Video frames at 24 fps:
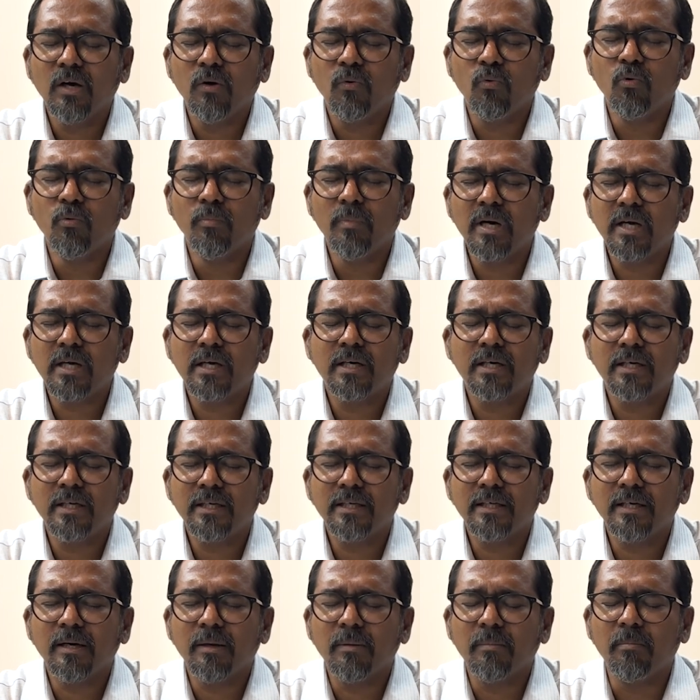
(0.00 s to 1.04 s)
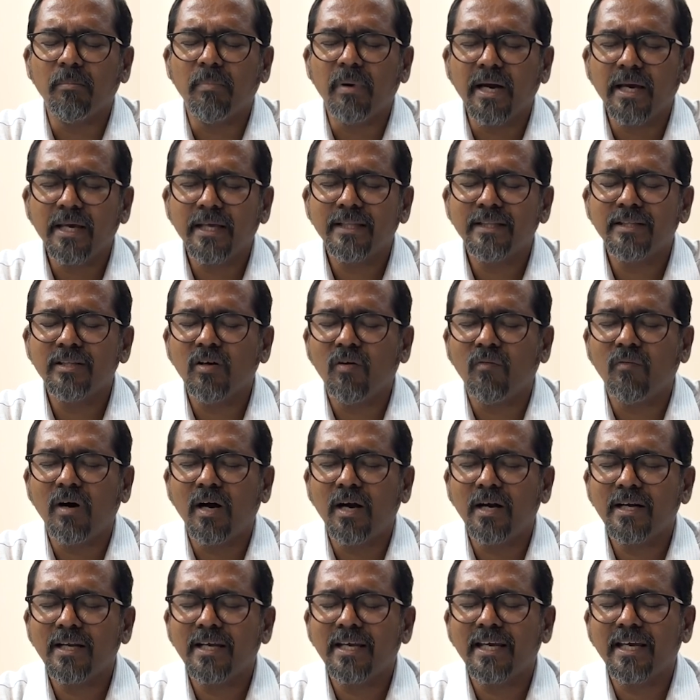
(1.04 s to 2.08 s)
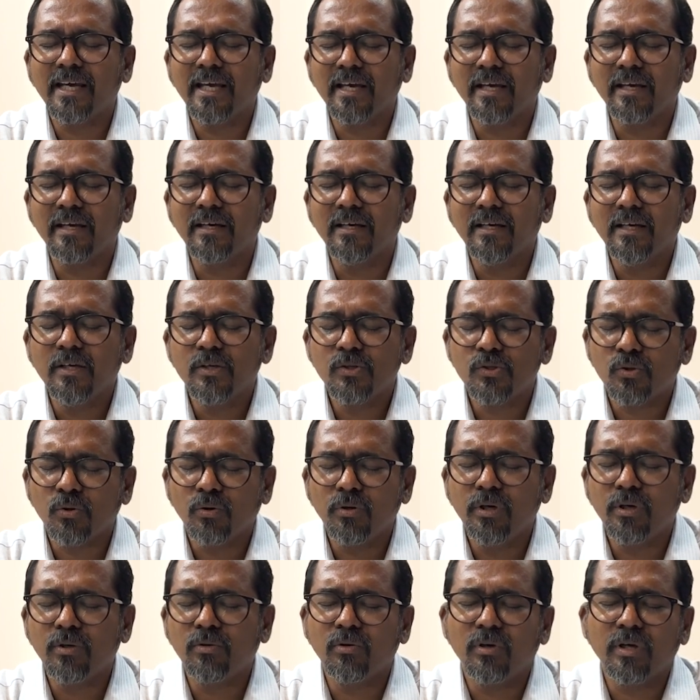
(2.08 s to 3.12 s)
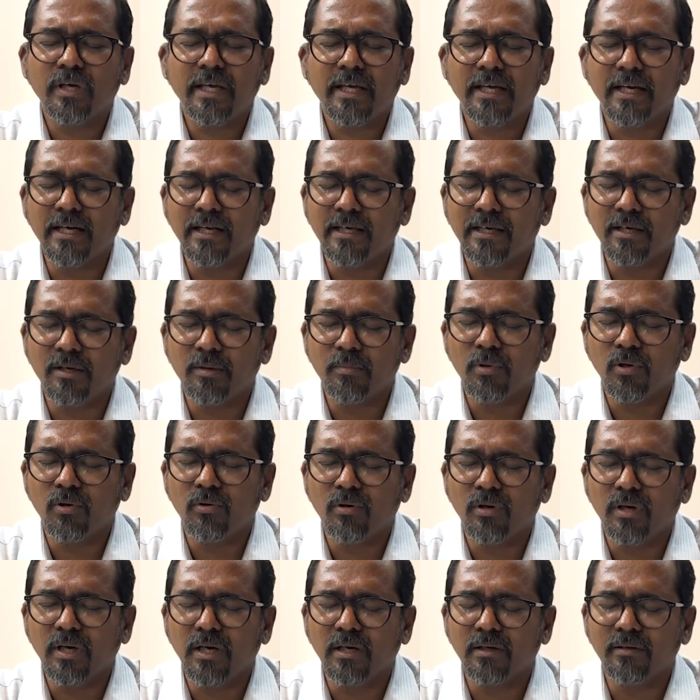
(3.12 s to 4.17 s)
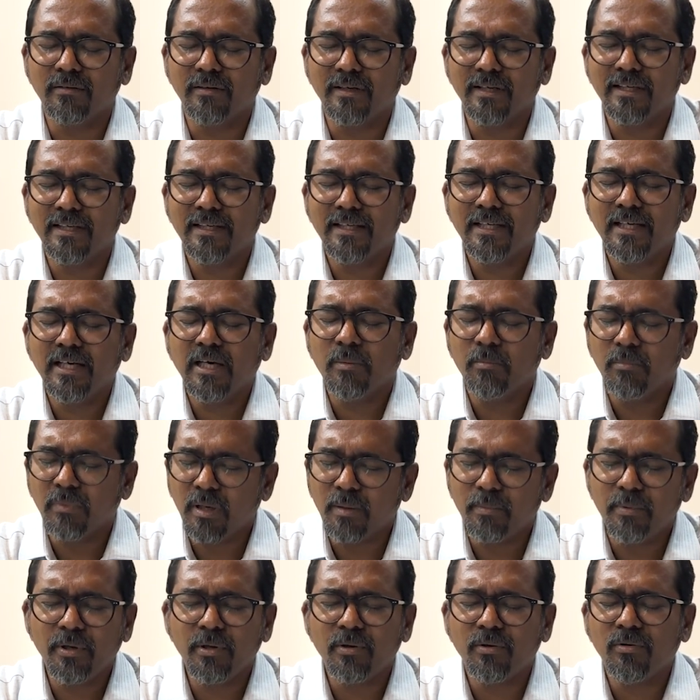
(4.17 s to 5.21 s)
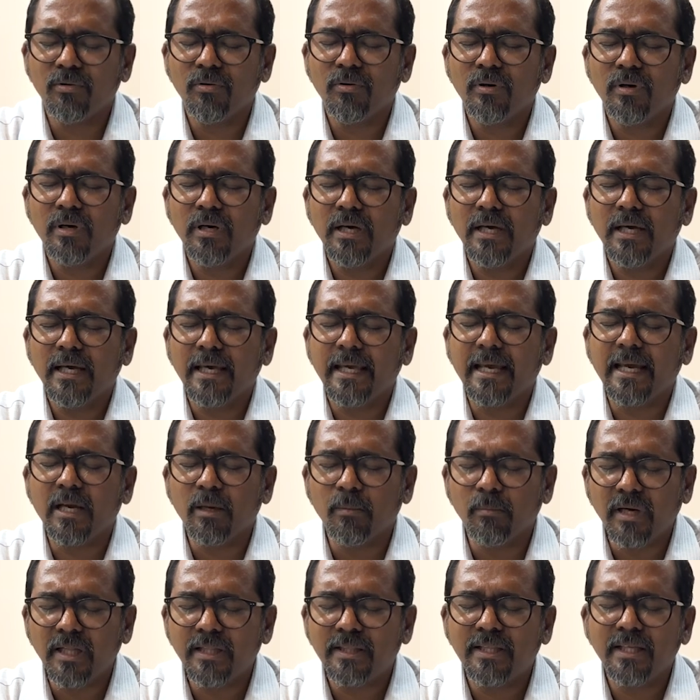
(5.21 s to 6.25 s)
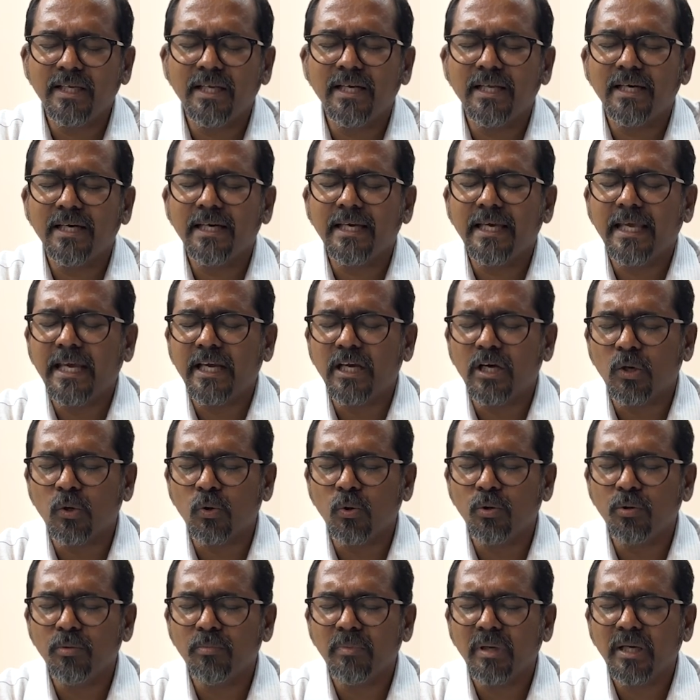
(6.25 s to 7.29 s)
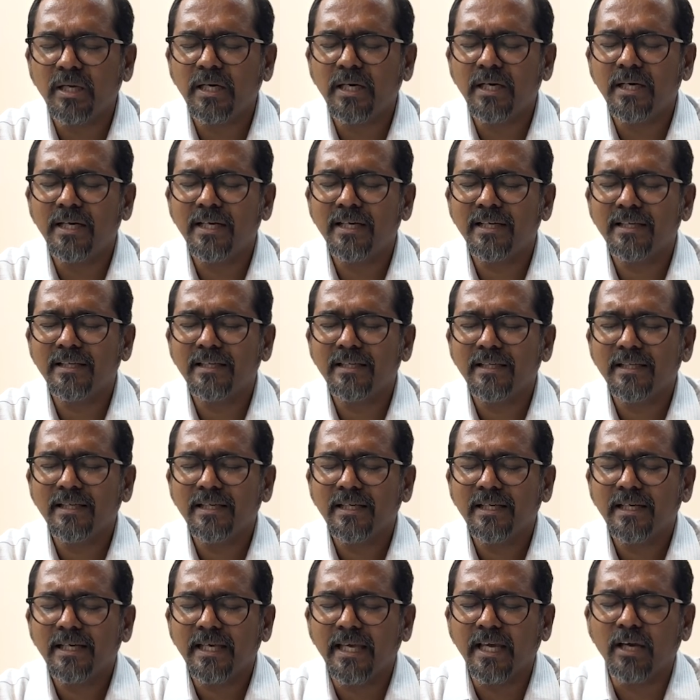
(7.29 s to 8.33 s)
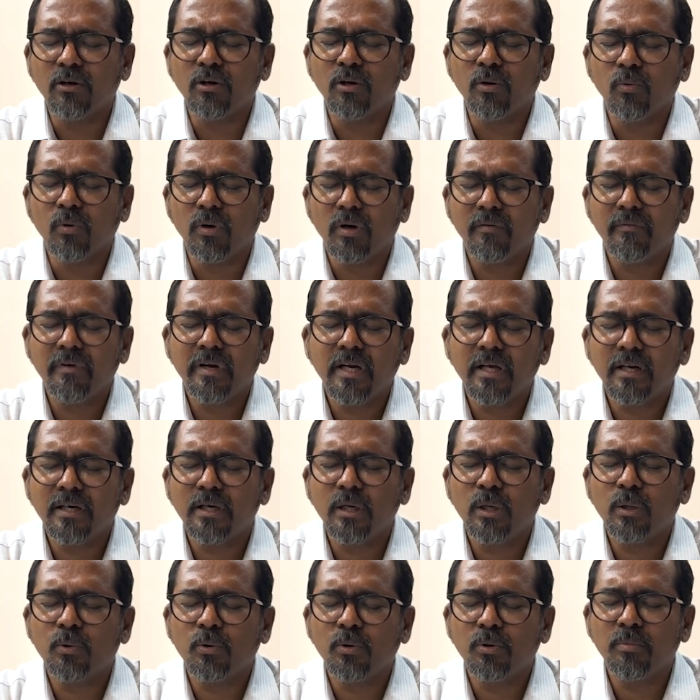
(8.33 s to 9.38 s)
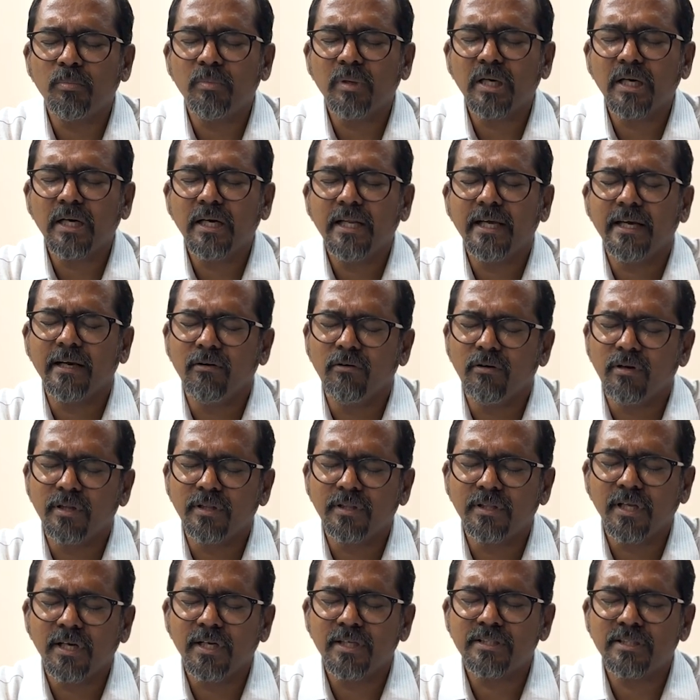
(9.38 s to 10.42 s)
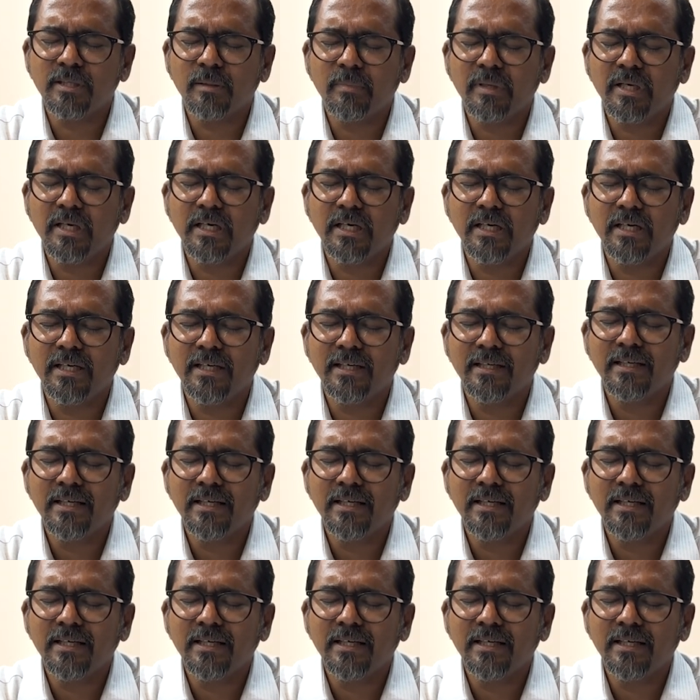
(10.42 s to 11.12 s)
உமக்கு பயந்த வாழ்க்கையை சொல்லிக் கொடுக்க எங்களுக்கு கிருப கொடுங்க ஆண்டவர் மறுபடியும் எங்கள் மத்தியில் எங்கள் குடும்பங்களில் எங்களுடைய உறவினர்கள் குடும்பங்கள் எங்களுடைய திருச்சபைகளில்